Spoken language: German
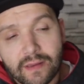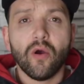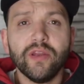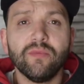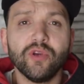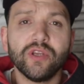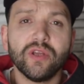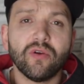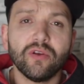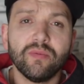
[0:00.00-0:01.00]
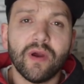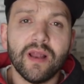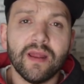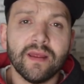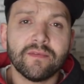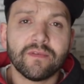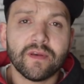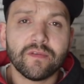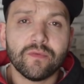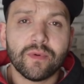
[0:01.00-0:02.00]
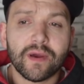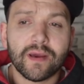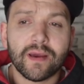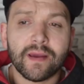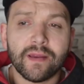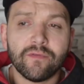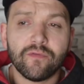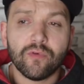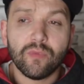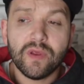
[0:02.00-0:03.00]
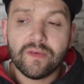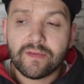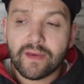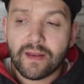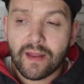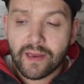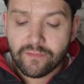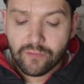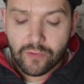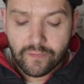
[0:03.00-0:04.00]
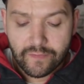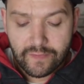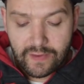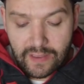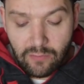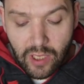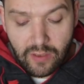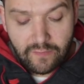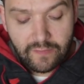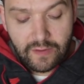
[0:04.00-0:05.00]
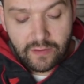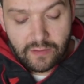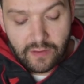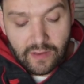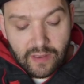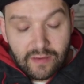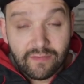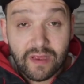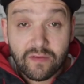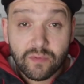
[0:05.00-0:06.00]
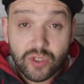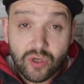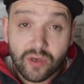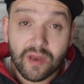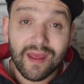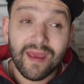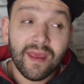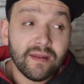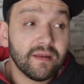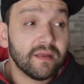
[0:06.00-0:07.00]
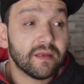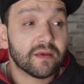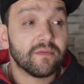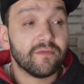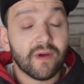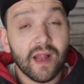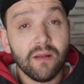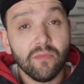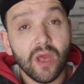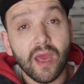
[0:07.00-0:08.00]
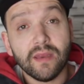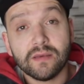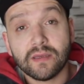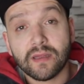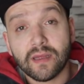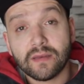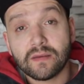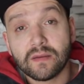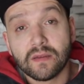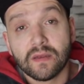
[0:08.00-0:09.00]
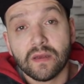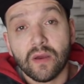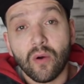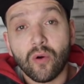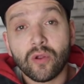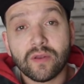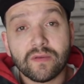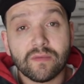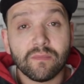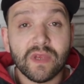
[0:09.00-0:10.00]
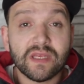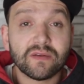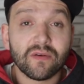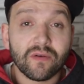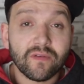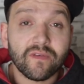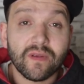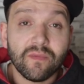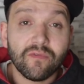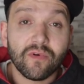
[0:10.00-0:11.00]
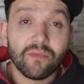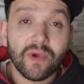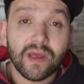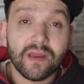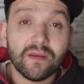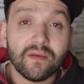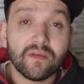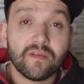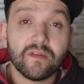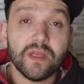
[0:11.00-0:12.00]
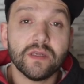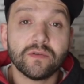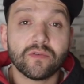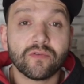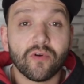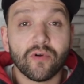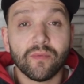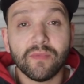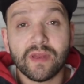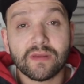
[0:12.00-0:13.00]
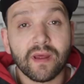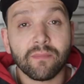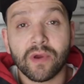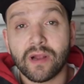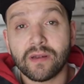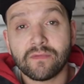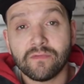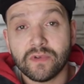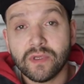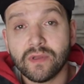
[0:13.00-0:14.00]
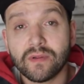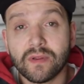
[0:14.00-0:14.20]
Heute möchte ich euch mal etwas über ein für mich sehr leidvolles Thema erzählen, welches mir schon etliche Qualen bereitet hat und mich trotzdem von meinen Zielen und Träumen nicht abhalten wird.